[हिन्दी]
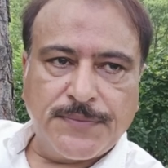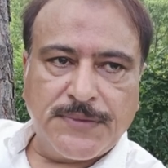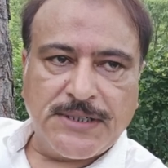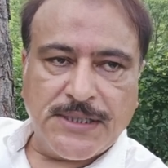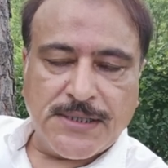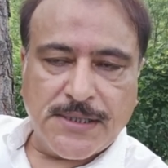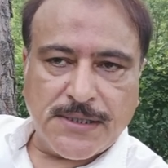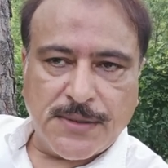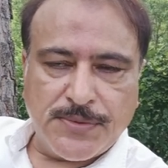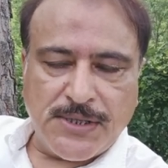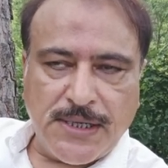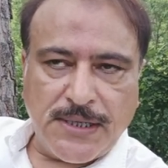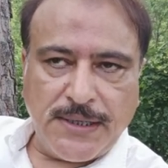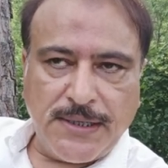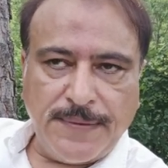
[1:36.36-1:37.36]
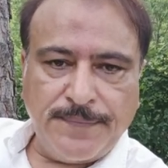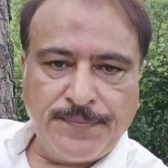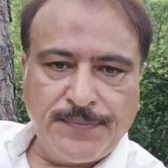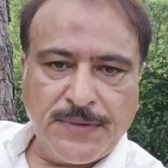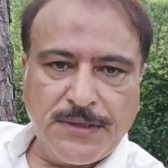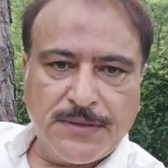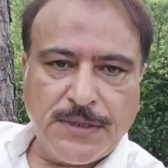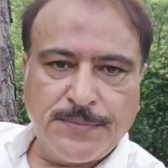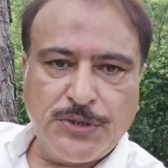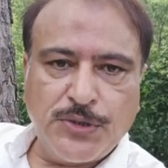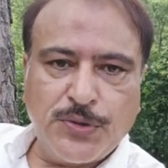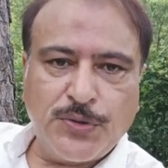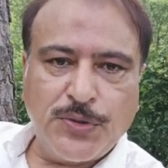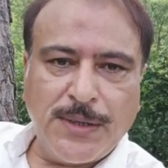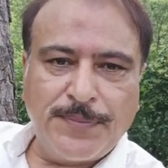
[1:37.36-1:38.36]
जैसे सब्ज़ियाँ हैं सब्ज़ियों
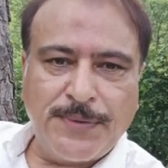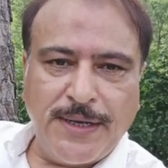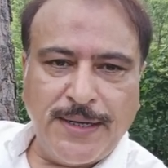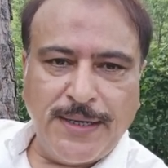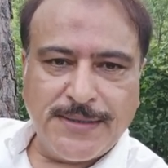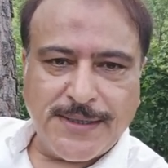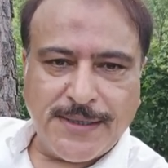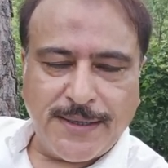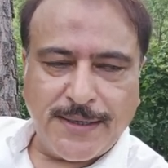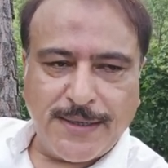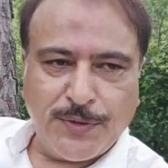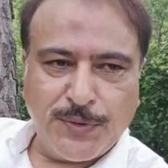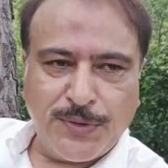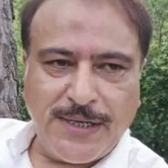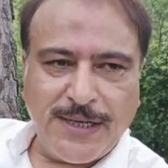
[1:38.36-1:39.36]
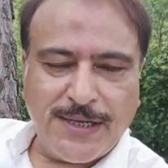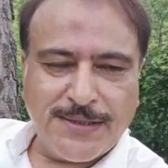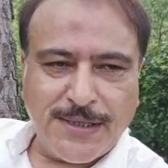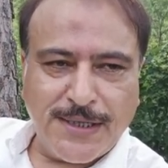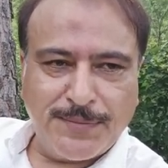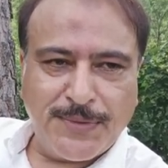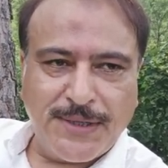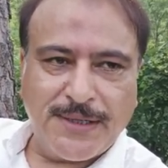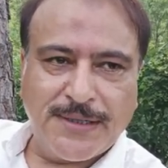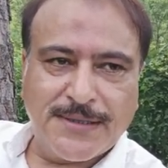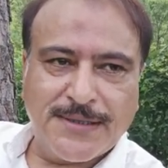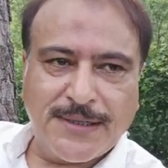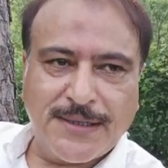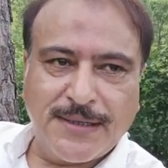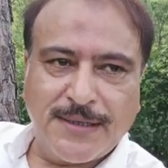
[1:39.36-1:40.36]
को आप गिन नहीं सकेंगे उनकी इकसाम नहीं गिन
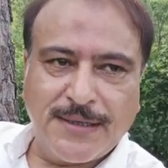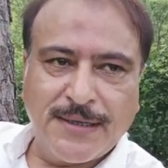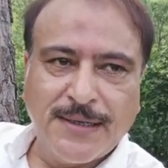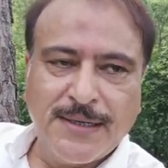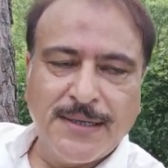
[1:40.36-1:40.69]
सकेंगे